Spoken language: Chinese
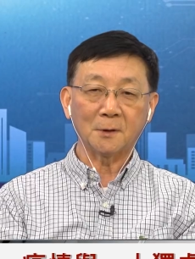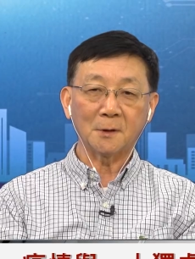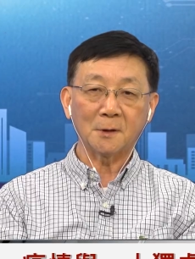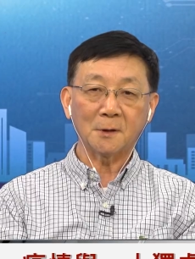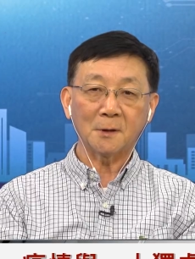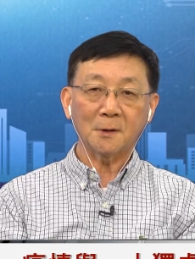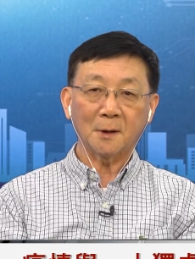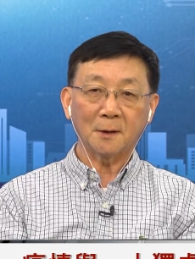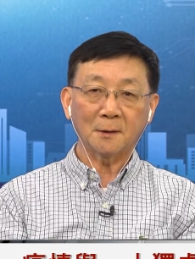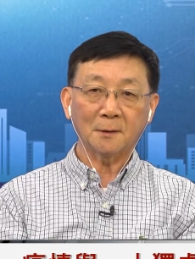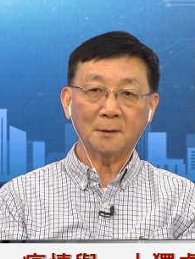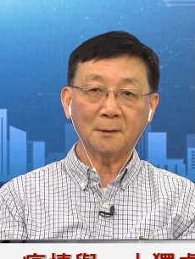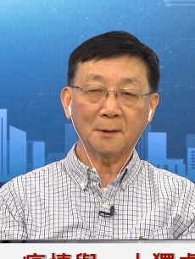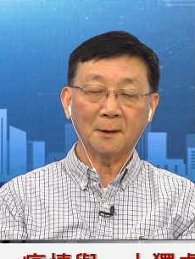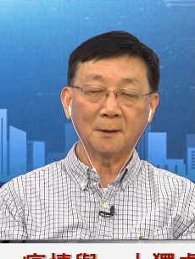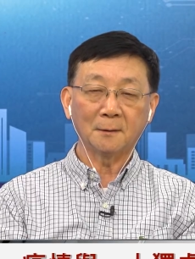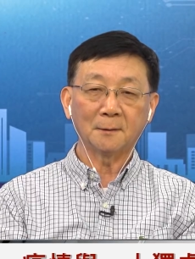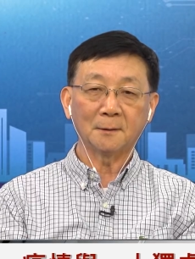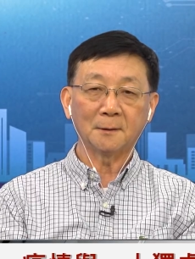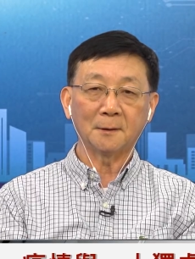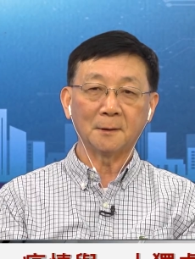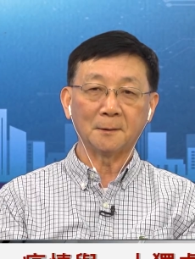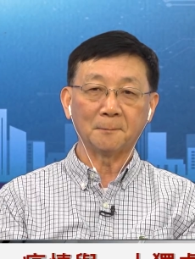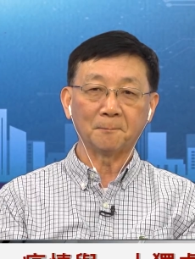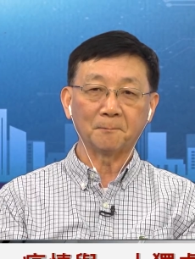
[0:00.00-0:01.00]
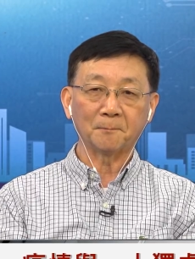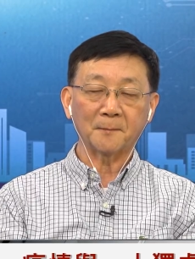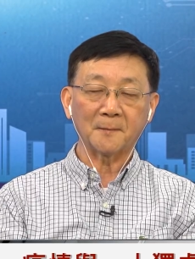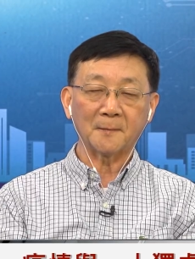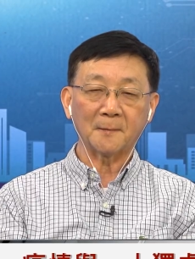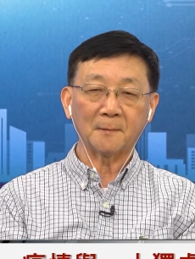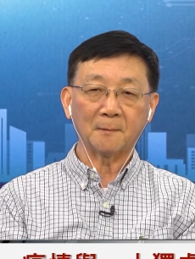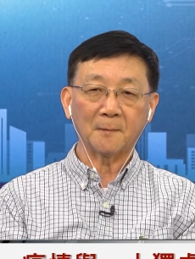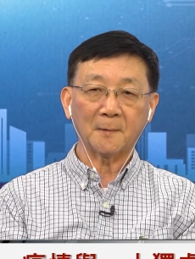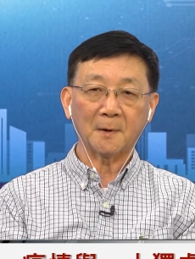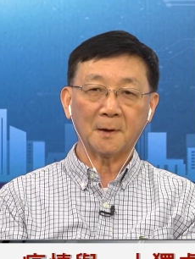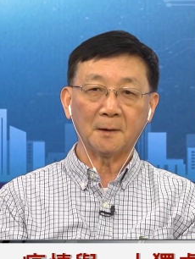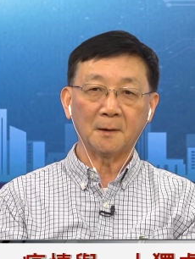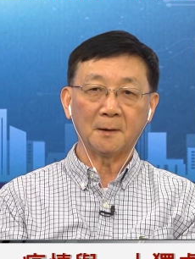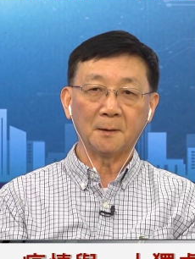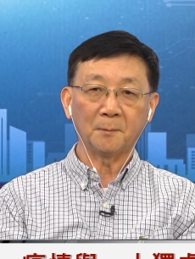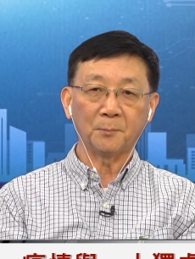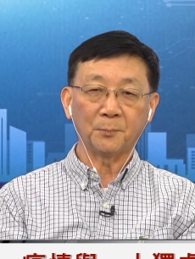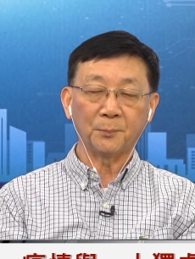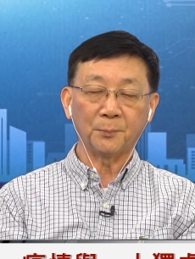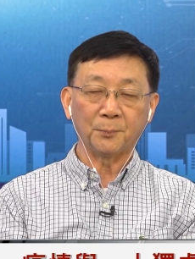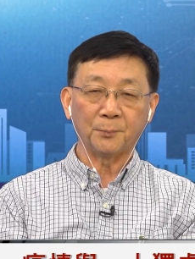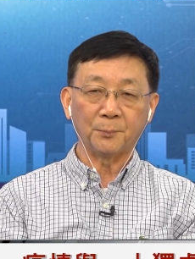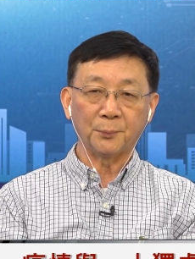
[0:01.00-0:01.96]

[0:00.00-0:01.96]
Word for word: 得相当的呃。